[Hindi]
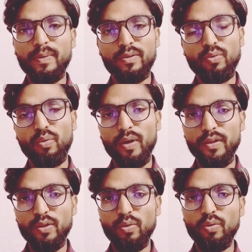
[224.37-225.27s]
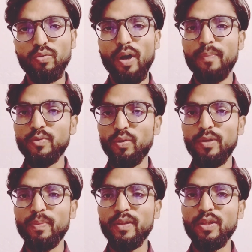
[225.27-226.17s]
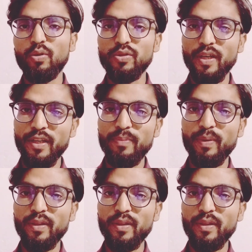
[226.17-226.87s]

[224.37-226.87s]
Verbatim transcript: प्रयोग करते हो तो आप चौड़ी पत्ती और सकरी